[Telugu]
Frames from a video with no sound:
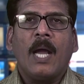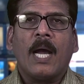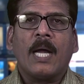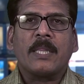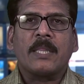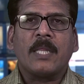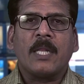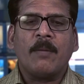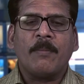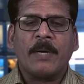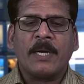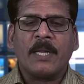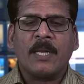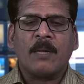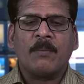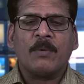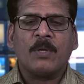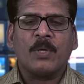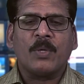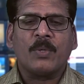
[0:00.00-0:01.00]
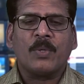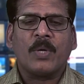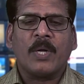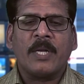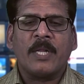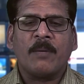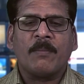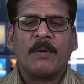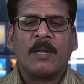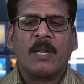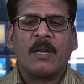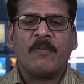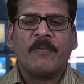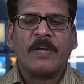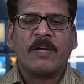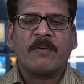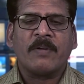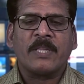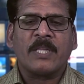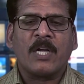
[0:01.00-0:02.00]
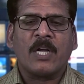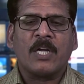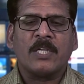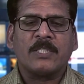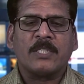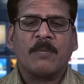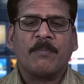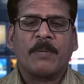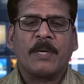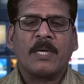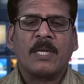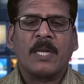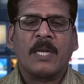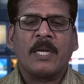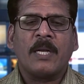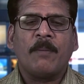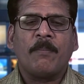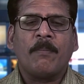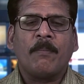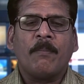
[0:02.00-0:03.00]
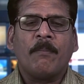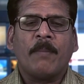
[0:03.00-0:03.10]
అత్తిలి మండలంలో గృహ నిర్మాణాలు వేగవంతంగా చేపట్టాలని